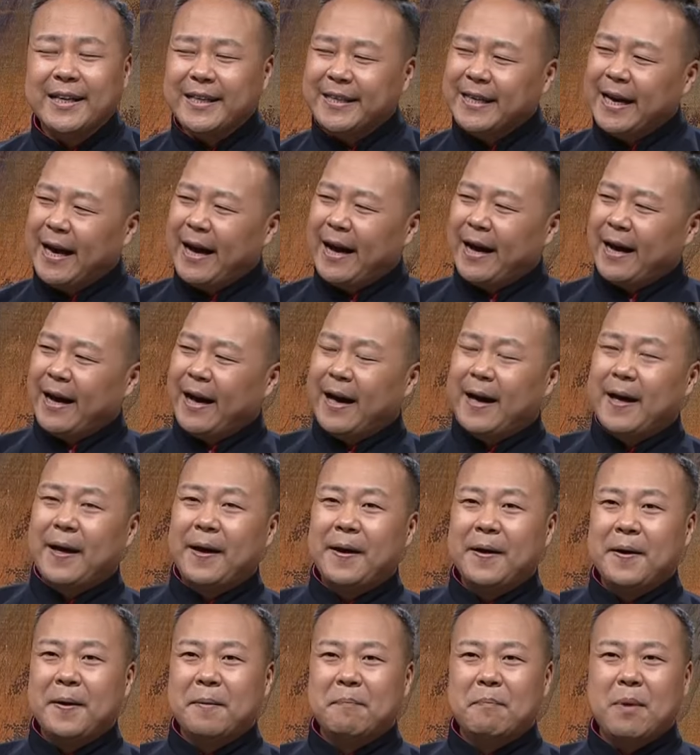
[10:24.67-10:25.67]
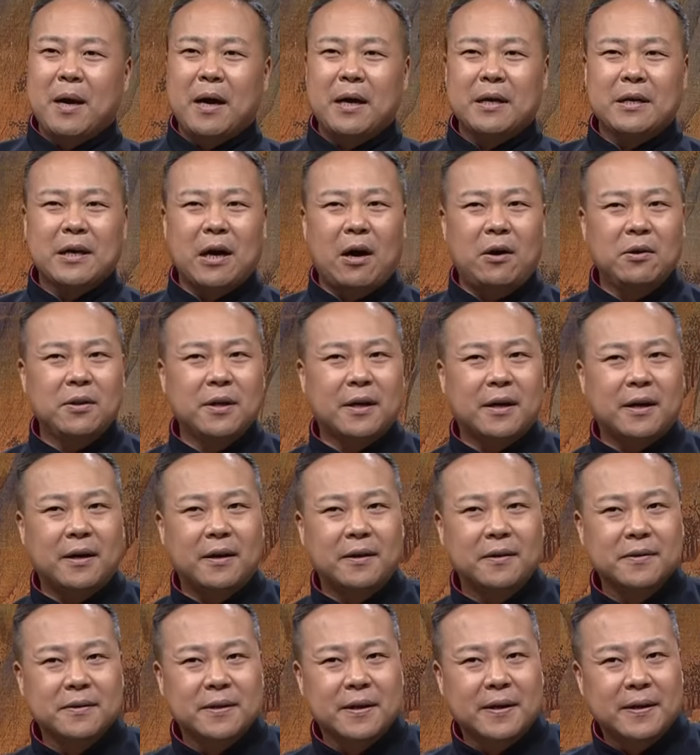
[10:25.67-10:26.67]
眼看孟瑶的
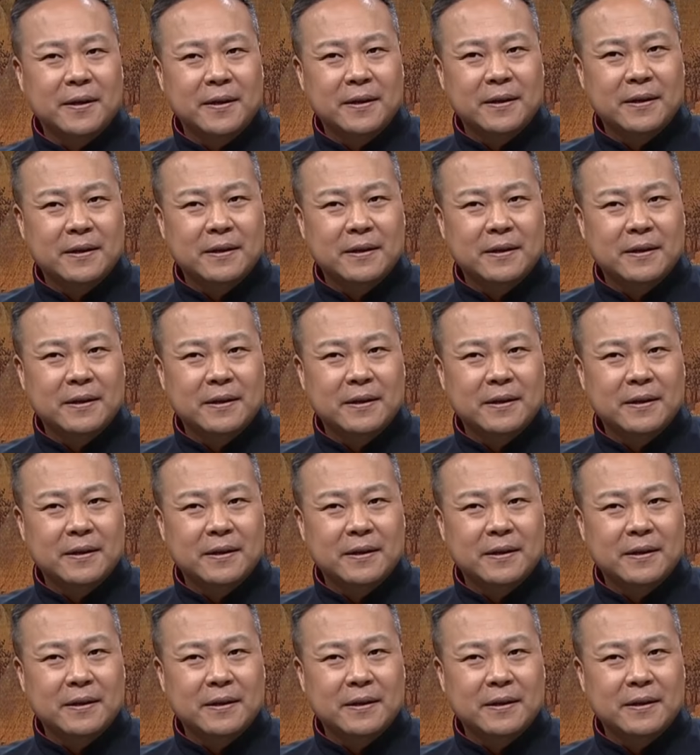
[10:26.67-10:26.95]
儿子